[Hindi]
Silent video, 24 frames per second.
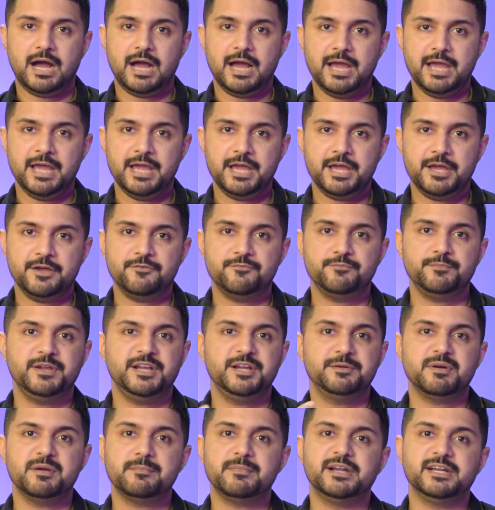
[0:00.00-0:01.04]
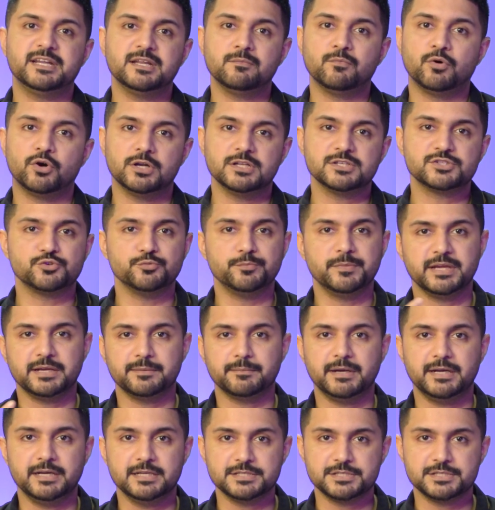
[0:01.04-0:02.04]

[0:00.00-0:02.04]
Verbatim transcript: आई हैव मेड माई मेंटल मॉडल्स टू मेक माई